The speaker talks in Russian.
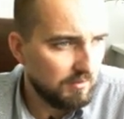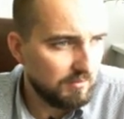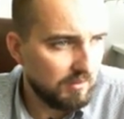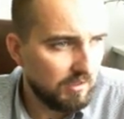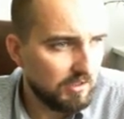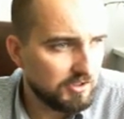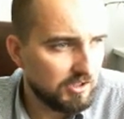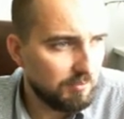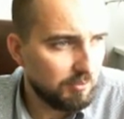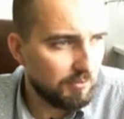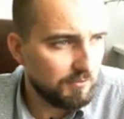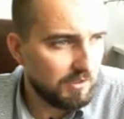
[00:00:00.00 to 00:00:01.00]
наложили
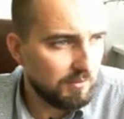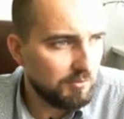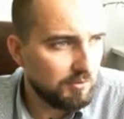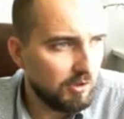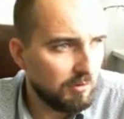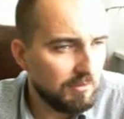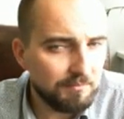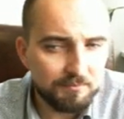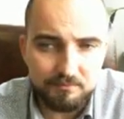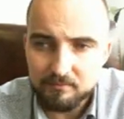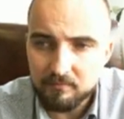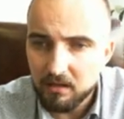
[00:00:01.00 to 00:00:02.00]
профиль объема.
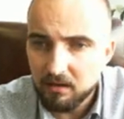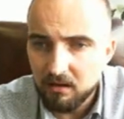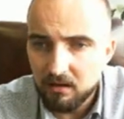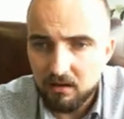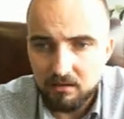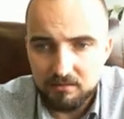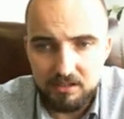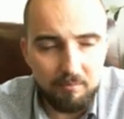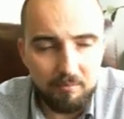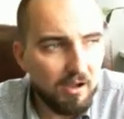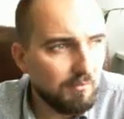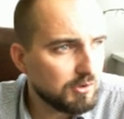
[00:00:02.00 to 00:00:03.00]

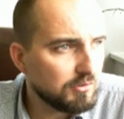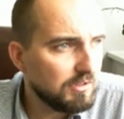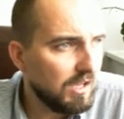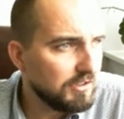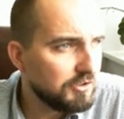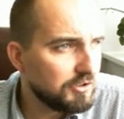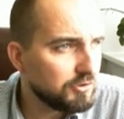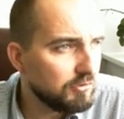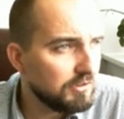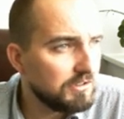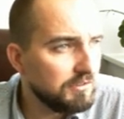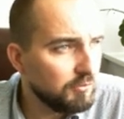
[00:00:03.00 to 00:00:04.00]
Добавим сюда
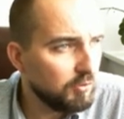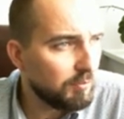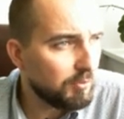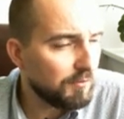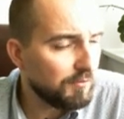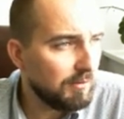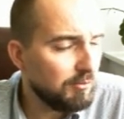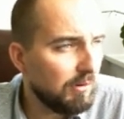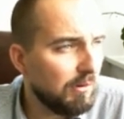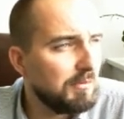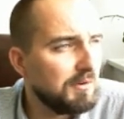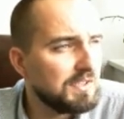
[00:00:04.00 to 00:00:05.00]
еще дневной профиль
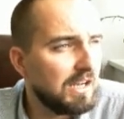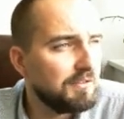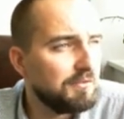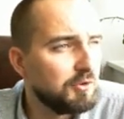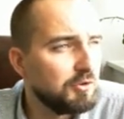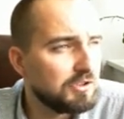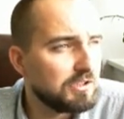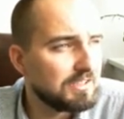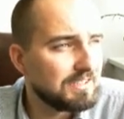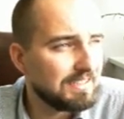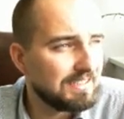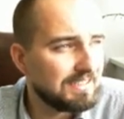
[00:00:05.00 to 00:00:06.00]
объема. Мы взяли
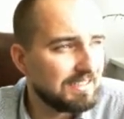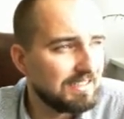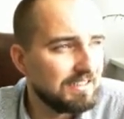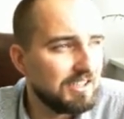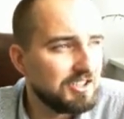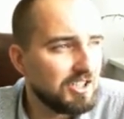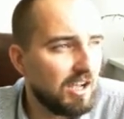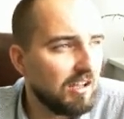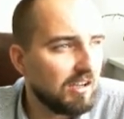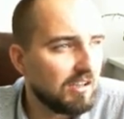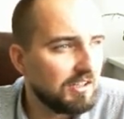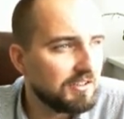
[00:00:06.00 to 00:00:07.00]
фьючерс с
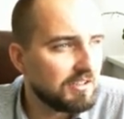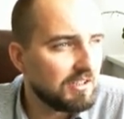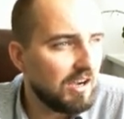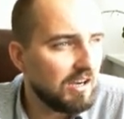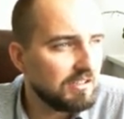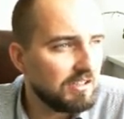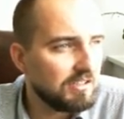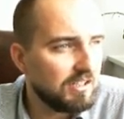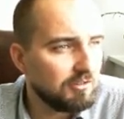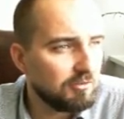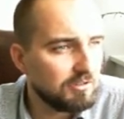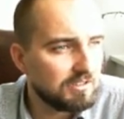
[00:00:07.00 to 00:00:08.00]
начала контракта, да,
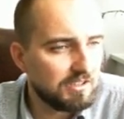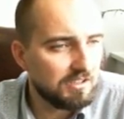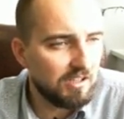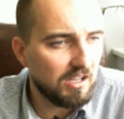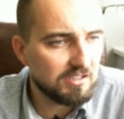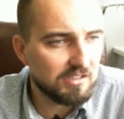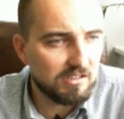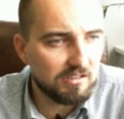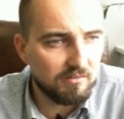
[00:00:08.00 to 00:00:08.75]
то есть 13